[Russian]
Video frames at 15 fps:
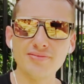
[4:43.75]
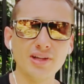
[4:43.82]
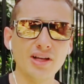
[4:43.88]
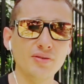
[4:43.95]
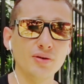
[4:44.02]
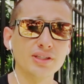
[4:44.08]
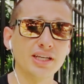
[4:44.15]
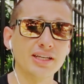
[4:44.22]

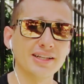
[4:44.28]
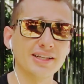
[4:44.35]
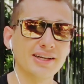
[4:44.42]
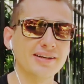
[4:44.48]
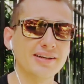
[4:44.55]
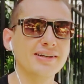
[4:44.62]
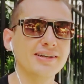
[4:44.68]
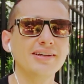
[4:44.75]
Вот,
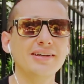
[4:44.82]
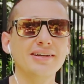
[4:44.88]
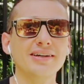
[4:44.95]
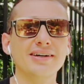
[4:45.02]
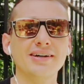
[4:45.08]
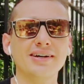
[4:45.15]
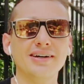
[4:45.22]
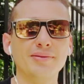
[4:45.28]
она
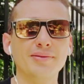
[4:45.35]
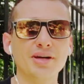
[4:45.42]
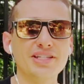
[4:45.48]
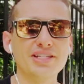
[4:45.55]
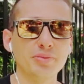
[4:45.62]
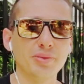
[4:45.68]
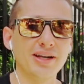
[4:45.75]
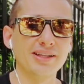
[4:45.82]
а,
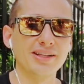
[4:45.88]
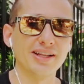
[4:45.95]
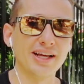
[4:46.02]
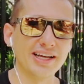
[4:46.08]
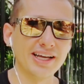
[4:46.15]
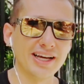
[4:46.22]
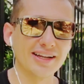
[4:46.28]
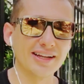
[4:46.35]
максимально
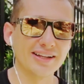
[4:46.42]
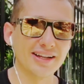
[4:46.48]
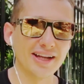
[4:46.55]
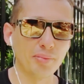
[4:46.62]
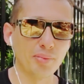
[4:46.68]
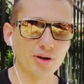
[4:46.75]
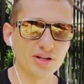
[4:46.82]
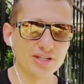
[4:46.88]
лоялен для
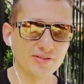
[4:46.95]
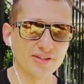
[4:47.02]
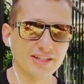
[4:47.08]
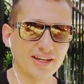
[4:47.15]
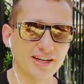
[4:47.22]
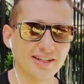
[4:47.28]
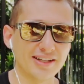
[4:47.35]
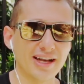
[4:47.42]

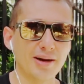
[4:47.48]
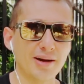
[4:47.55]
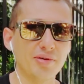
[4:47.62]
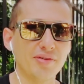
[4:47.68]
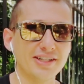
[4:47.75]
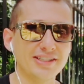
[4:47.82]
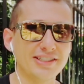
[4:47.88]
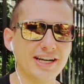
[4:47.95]
пользователей, для
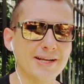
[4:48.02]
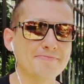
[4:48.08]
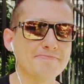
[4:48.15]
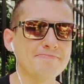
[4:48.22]
обывателей.